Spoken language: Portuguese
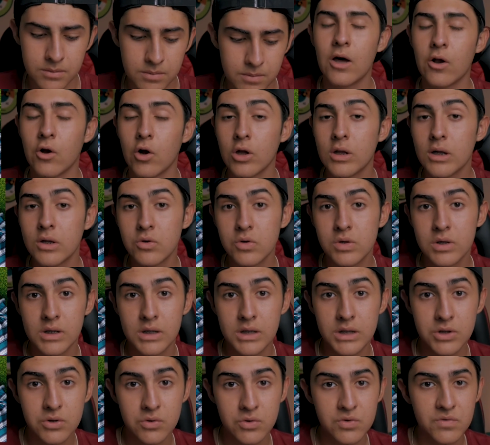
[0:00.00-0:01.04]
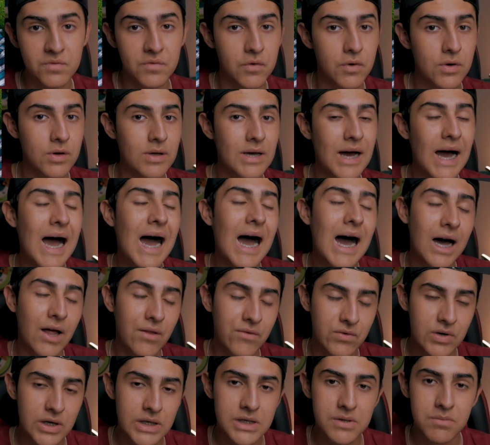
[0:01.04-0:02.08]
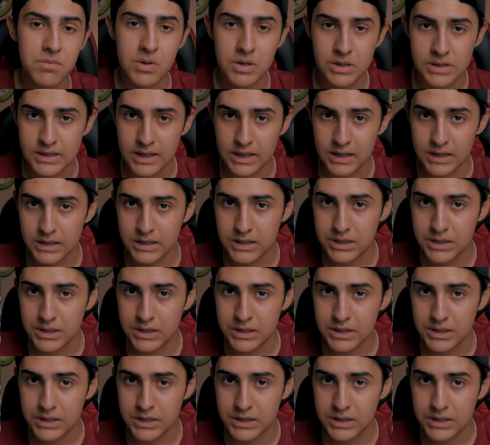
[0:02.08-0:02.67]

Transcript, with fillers: E a nota dos críticos foi 100%.